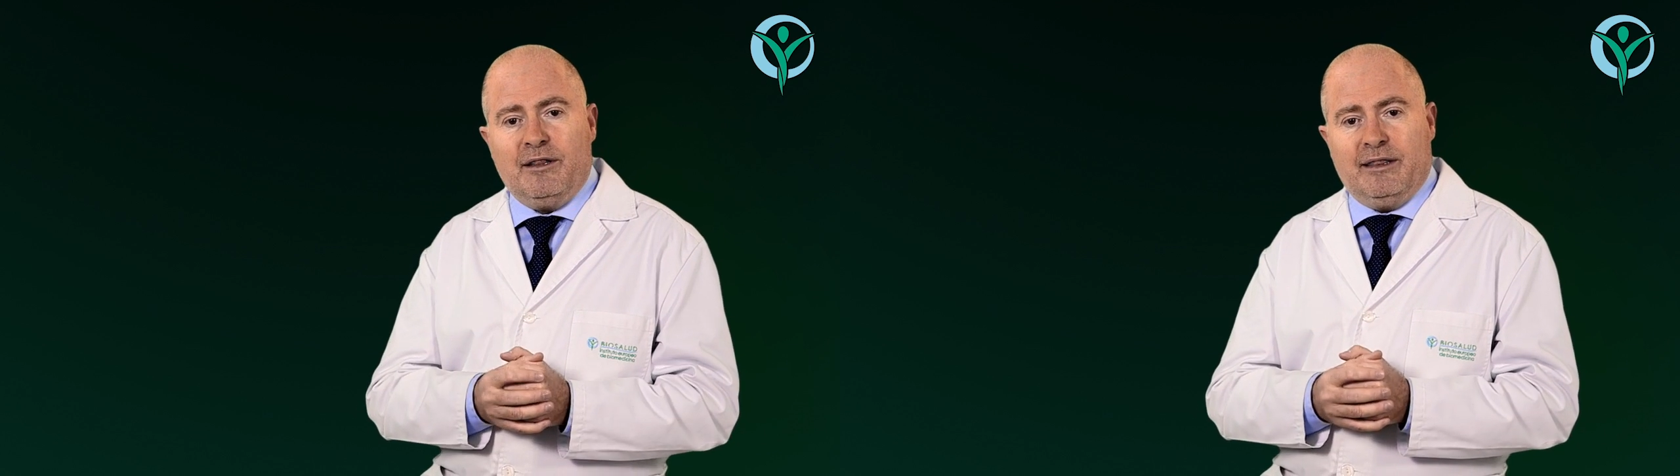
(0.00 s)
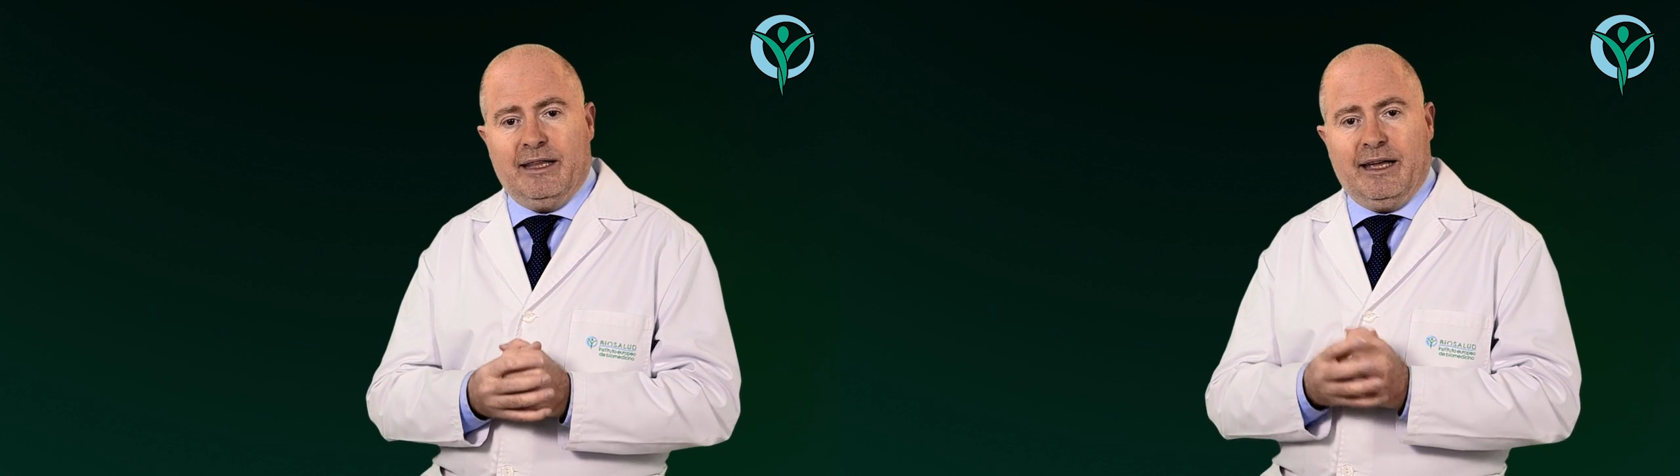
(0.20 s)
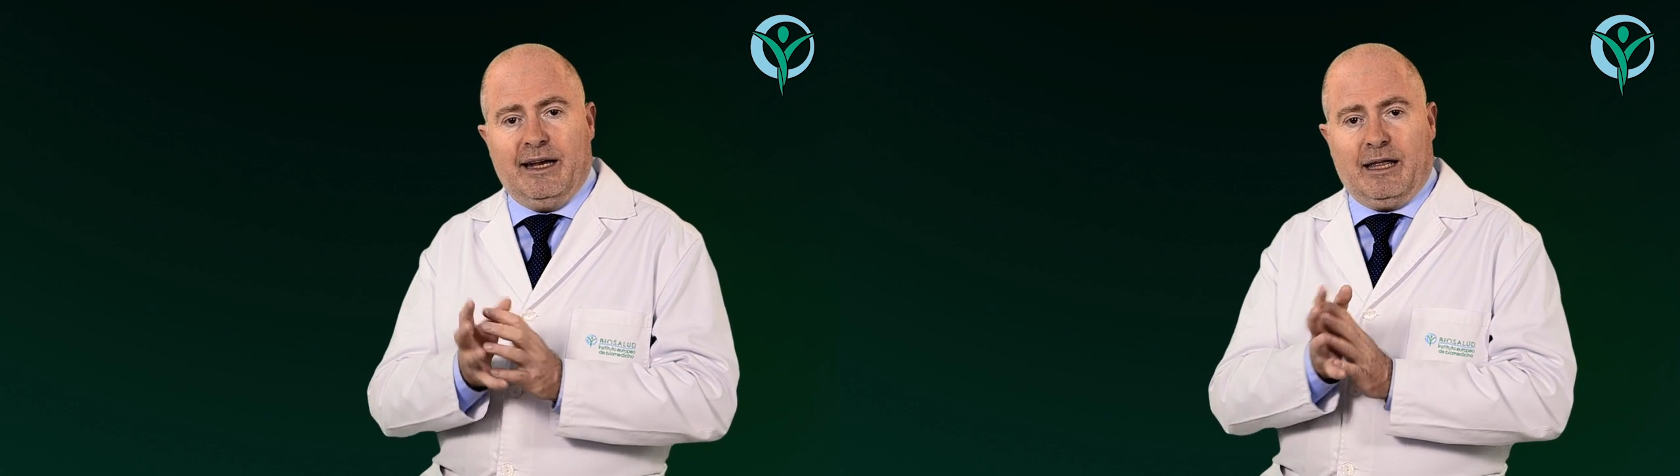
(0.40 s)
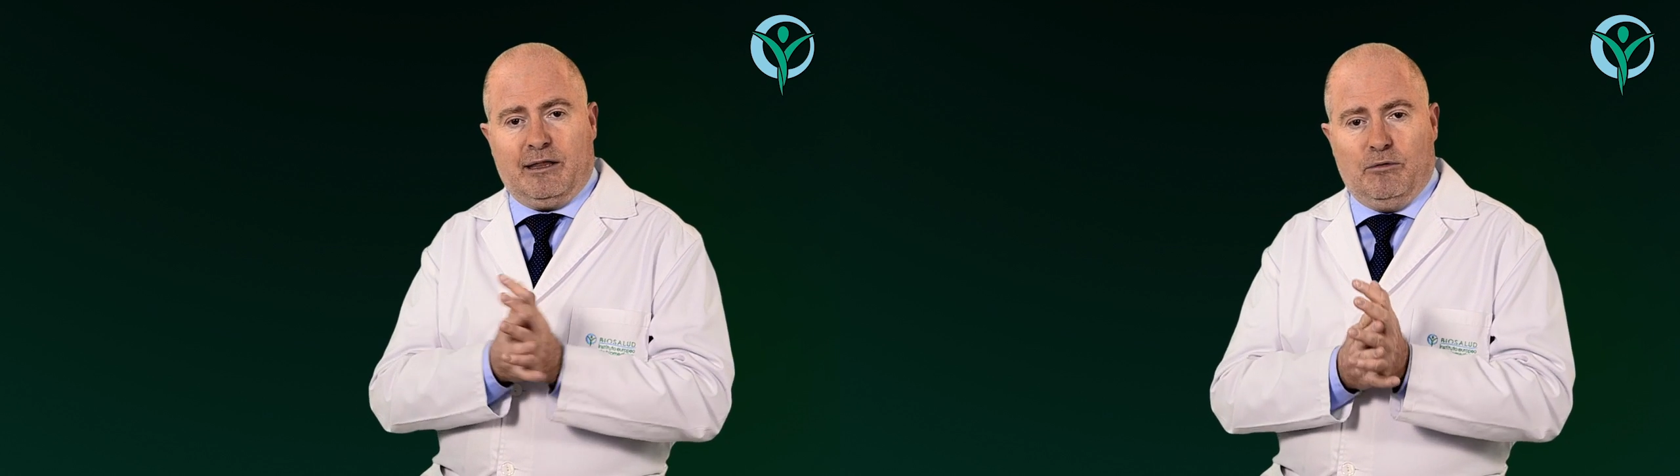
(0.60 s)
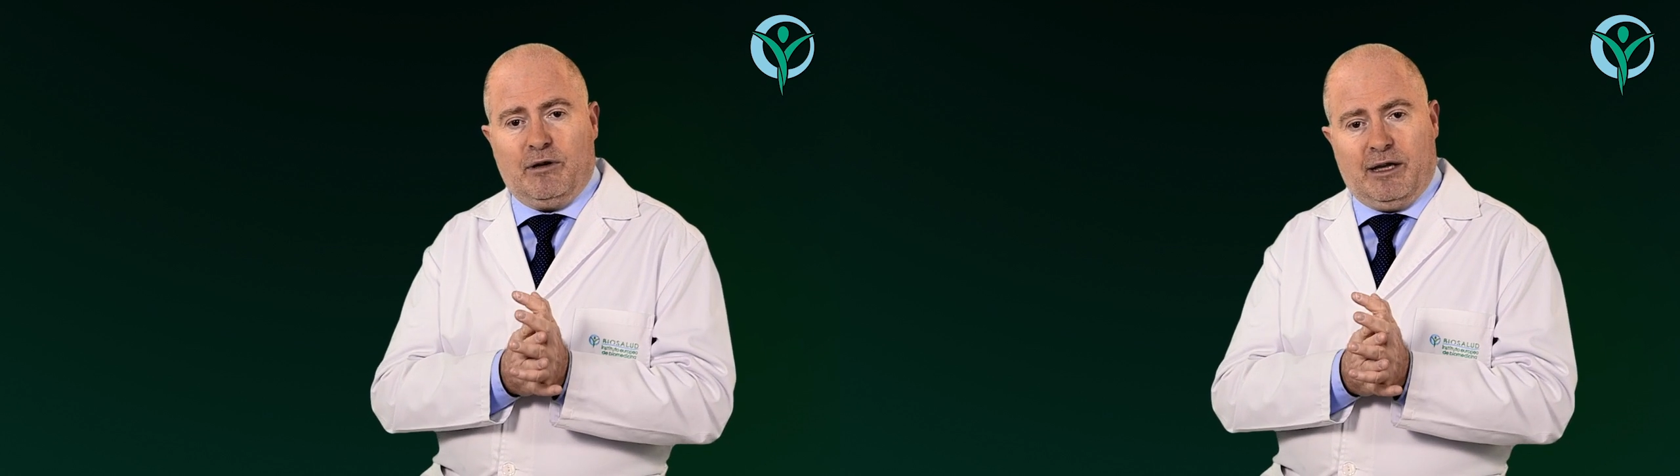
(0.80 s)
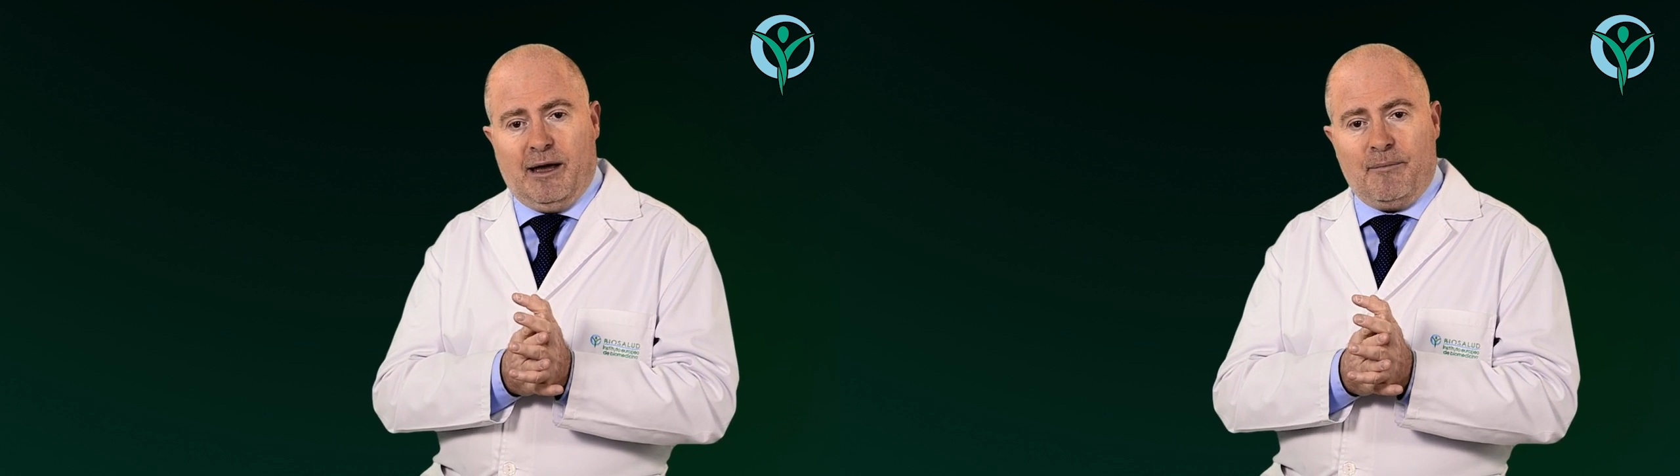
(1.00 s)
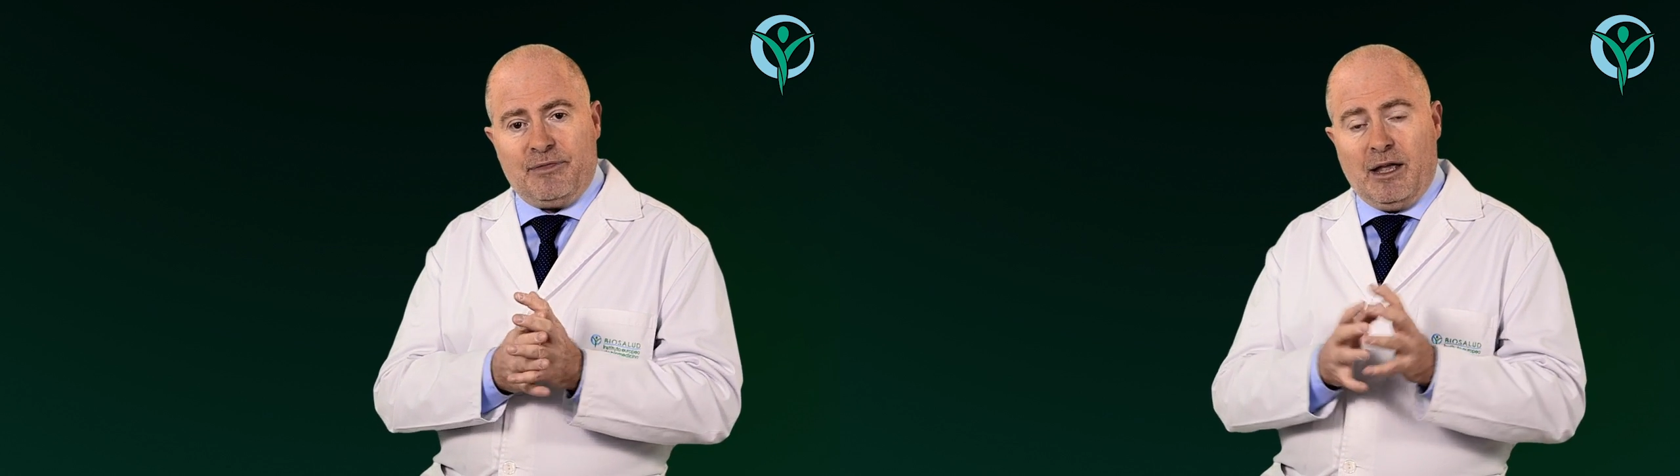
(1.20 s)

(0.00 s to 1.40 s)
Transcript: de la cirugía.